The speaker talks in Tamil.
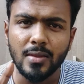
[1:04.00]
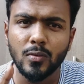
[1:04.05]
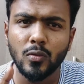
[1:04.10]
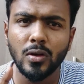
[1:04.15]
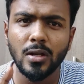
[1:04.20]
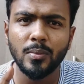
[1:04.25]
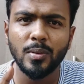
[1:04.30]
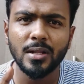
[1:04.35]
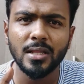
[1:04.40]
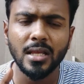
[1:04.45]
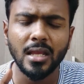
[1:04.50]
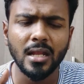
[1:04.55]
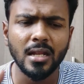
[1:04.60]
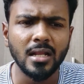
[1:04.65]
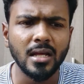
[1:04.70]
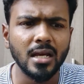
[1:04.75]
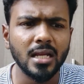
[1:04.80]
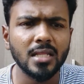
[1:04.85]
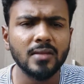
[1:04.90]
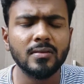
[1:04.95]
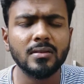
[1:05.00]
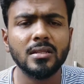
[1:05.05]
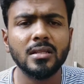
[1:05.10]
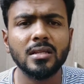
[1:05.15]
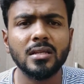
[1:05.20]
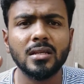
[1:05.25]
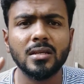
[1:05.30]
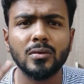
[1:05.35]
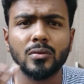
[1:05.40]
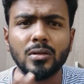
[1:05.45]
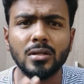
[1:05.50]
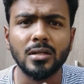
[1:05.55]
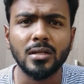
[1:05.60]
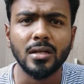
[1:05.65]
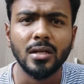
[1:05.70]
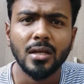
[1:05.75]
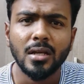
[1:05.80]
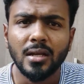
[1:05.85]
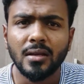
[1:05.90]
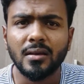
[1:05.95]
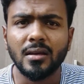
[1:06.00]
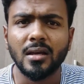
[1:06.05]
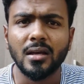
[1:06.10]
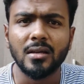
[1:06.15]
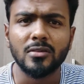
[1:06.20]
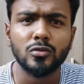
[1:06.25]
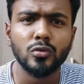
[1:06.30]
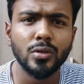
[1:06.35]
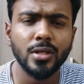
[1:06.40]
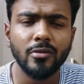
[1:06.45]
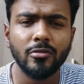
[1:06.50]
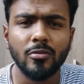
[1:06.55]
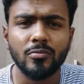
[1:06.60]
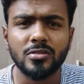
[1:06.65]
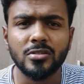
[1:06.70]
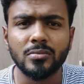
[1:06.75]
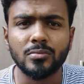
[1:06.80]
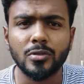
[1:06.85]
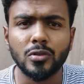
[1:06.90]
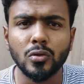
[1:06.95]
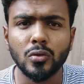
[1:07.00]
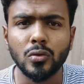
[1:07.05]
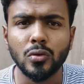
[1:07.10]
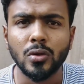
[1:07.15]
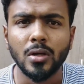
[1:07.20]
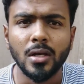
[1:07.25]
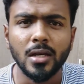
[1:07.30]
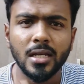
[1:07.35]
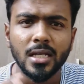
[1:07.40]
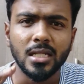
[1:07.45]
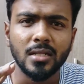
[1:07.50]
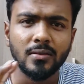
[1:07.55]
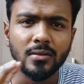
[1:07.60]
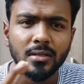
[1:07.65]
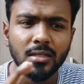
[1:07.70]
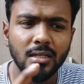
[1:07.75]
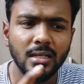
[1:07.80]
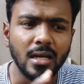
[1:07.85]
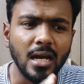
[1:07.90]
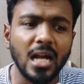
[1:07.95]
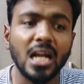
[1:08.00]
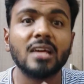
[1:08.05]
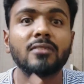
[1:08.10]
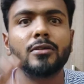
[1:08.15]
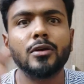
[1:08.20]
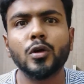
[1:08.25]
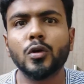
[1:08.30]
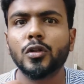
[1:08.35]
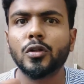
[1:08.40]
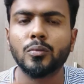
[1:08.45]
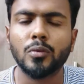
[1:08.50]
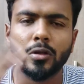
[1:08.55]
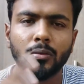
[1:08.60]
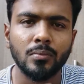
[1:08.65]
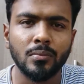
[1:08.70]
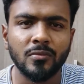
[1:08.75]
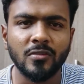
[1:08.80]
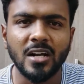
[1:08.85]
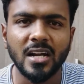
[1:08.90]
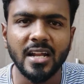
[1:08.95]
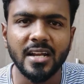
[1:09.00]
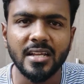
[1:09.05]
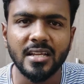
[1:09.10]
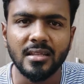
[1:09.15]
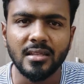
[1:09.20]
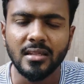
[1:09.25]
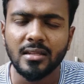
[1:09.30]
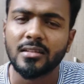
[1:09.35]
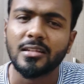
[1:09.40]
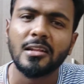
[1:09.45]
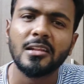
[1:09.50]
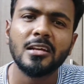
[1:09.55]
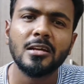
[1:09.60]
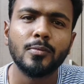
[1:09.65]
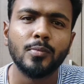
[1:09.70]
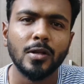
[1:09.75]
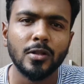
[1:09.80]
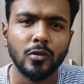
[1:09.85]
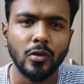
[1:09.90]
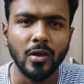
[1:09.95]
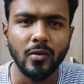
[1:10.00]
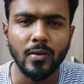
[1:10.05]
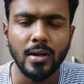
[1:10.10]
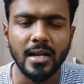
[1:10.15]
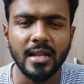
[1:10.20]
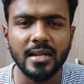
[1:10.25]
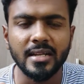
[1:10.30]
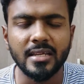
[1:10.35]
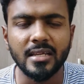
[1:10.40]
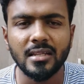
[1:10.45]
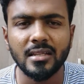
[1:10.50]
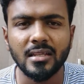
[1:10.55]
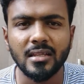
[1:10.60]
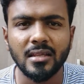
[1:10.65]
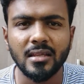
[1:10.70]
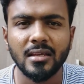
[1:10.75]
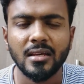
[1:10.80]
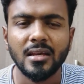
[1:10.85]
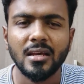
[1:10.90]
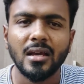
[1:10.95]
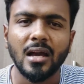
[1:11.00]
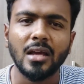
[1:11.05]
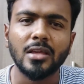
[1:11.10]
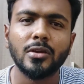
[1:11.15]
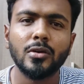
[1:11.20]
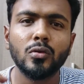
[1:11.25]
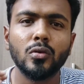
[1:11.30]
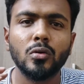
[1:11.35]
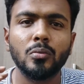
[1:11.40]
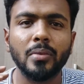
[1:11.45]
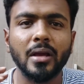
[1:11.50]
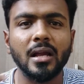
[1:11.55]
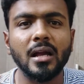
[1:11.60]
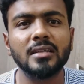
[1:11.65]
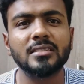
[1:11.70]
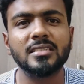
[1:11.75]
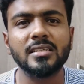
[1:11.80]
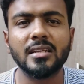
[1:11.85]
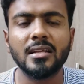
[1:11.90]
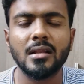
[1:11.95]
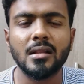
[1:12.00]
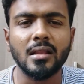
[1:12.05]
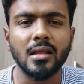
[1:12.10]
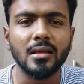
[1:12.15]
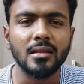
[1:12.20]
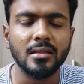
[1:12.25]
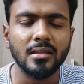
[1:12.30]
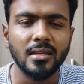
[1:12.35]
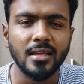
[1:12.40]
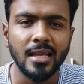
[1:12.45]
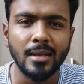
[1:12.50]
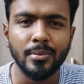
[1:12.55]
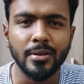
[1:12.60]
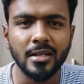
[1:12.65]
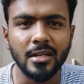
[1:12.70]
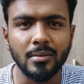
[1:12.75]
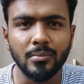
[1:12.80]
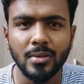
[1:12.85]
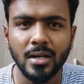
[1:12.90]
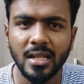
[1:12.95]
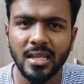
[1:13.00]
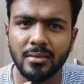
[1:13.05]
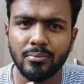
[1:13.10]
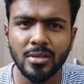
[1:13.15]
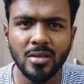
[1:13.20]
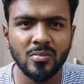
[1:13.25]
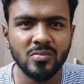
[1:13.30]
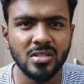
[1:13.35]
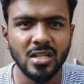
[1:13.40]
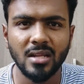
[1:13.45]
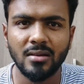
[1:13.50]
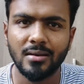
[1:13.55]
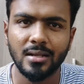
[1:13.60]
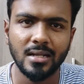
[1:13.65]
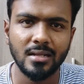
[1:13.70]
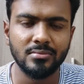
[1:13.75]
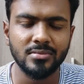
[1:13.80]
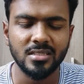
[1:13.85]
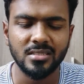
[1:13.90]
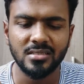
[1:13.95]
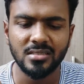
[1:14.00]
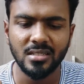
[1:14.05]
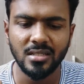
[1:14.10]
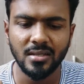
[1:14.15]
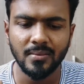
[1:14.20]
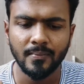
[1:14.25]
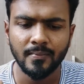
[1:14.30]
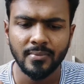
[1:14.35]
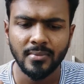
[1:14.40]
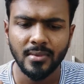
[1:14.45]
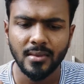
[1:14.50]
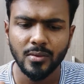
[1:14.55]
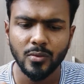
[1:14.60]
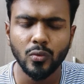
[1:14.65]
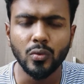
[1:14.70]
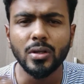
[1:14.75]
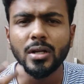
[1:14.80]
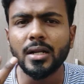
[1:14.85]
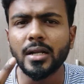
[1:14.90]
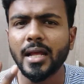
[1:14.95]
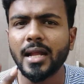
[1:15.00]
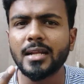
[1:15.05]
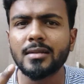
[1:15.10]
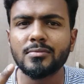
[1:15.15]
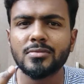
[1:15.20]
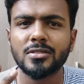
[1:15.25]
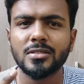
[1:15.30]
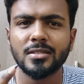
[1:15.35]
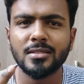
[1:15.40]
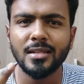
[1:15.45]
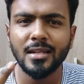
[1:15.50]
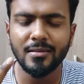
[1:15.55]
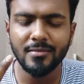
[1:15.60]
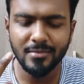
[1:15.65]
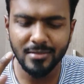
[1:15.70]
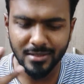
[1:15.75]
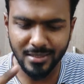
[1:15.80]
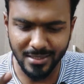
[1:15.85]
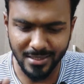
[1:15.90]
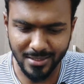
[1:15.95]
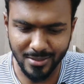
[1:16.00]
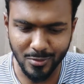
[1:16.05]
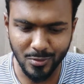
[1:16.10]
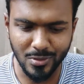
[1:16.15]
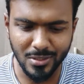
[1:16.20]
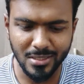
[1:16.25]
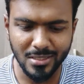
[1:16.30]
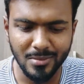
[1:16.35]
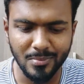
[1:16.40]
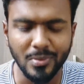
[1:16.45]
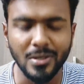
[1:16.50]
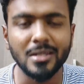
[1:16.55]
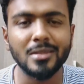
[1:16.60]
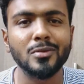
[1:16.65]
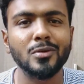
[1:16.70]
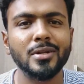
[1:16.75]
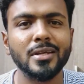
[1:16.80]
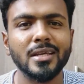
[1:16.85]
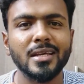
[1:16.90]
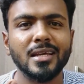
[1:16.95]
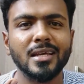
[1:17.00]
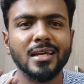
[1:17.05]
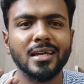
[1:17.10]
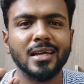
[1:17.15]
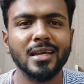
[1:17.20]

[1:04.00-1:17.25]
அதுக்குள்ளே பார்த்தீங்கன்னா இது வந்து ஒரு சூரிய வம்சம் டூ இது வந்து ஆலவைகுந்தபுரம் வாட அடிக்குது தெலுங்கு படத்துடைய வாட அடிக்குது ஐயோ மெகா சீரியல்ரா இது அப்படின்ற மாதிரி மீம்ஸ் எல்லாம் வர ஆரம்பிச்சிருச்சு ஒரு ரெண்டே நிமிஷத்தில் வந்து ஒரு படத்தோடைய